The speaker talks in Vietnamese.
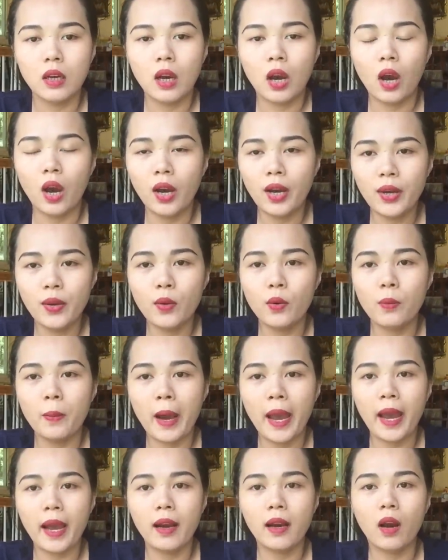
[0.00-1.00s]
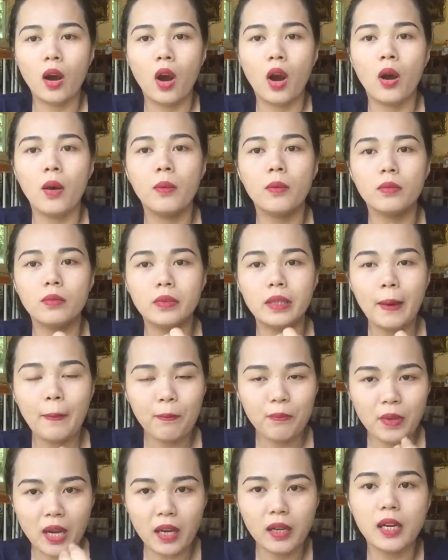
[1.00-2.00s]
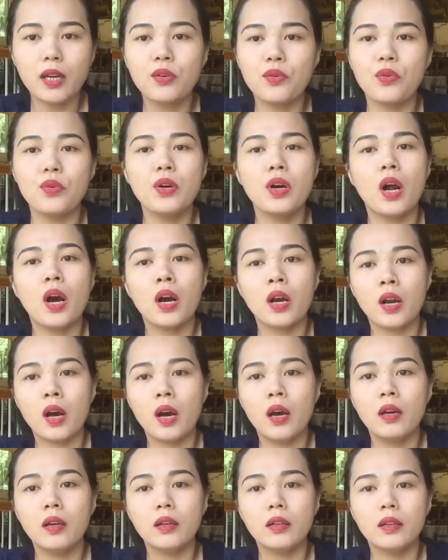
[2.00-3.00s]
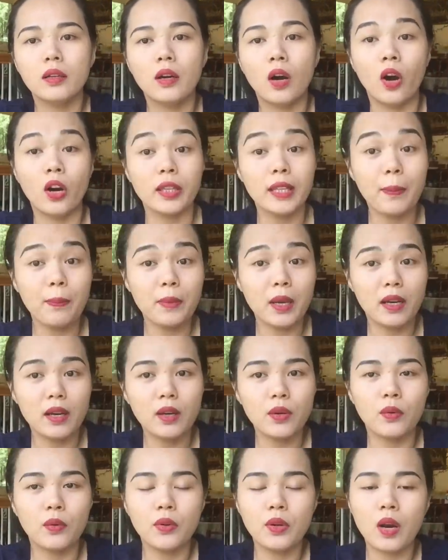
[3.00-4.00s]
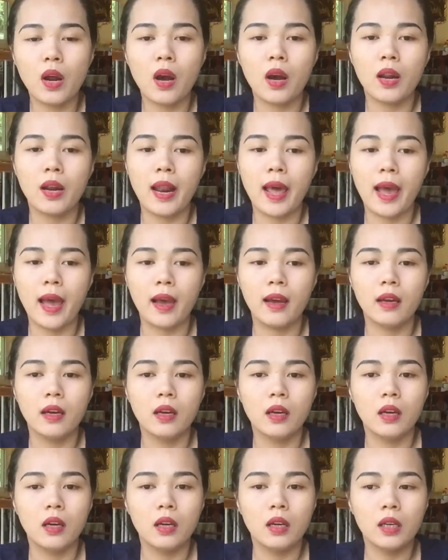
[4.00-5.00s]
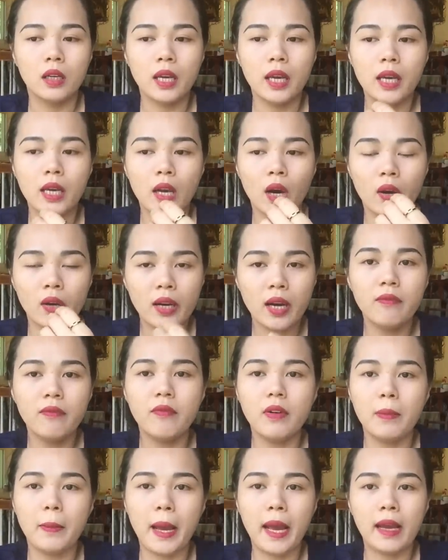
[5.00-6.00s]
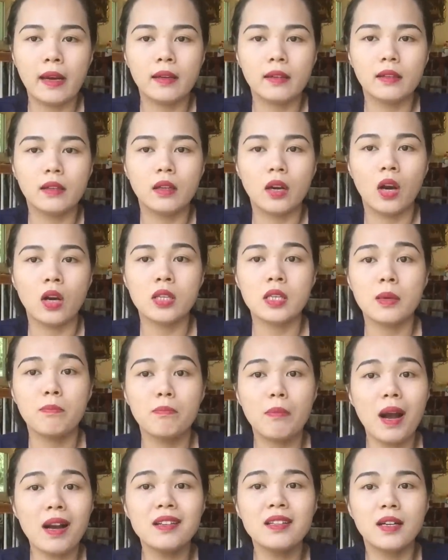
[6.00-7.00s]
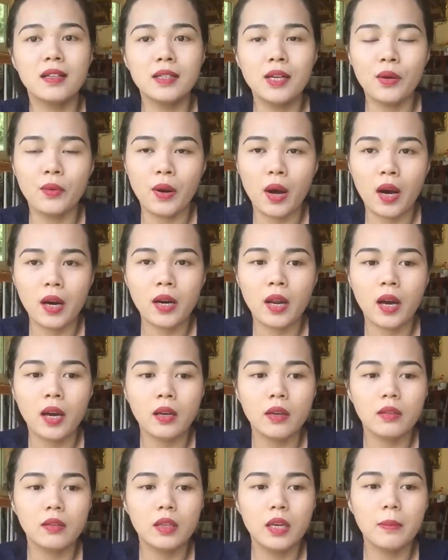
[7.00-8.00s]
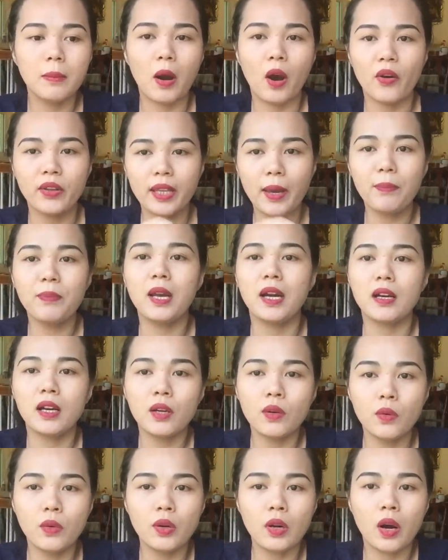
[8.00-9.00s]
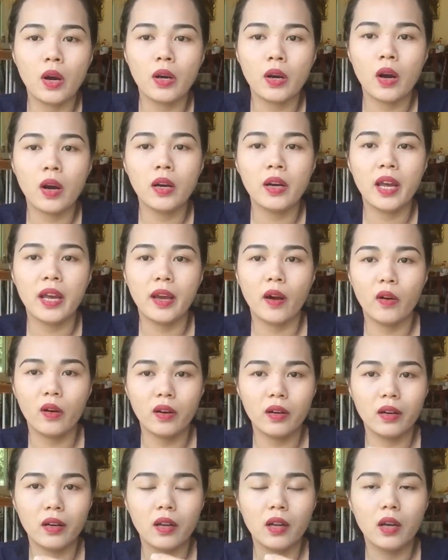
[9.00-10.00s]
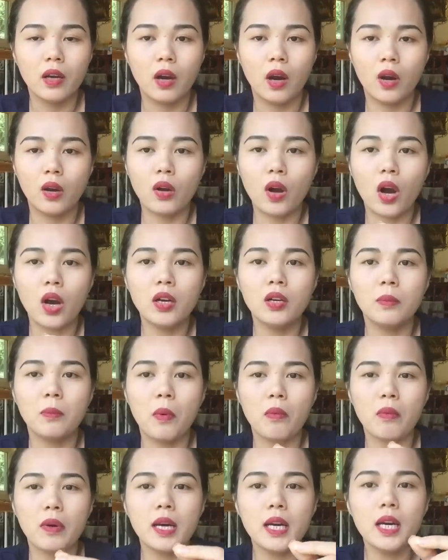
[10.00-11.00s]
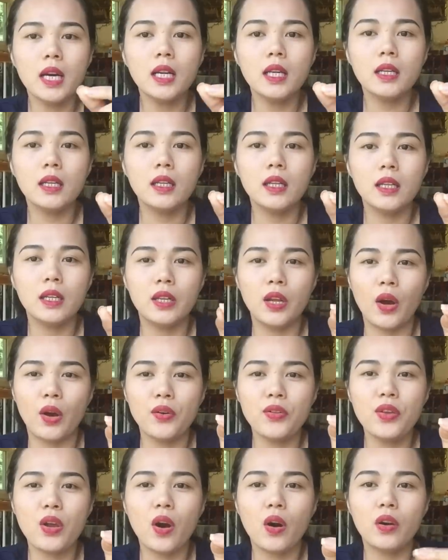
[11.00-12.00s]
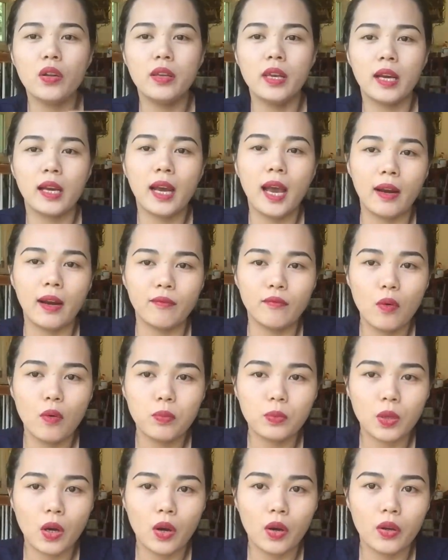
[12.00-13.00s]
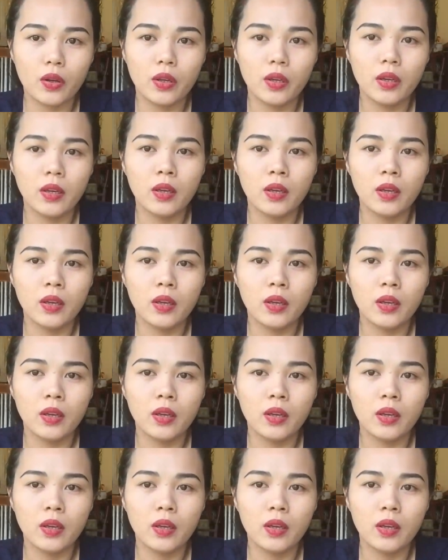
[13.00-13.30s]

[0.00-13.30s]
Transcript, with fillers: họ yêu bạn họ chấp nhận cái rủi ro đó họ chấp nhận cái rủi ro là khi họ đến với bạn họ sẽ mất những điều đó đó nhưng mà họ chấp nhận cái rủi ro đó để họ họ có được một cái ít nhỏ nhoi về cái hạnh phúc thôi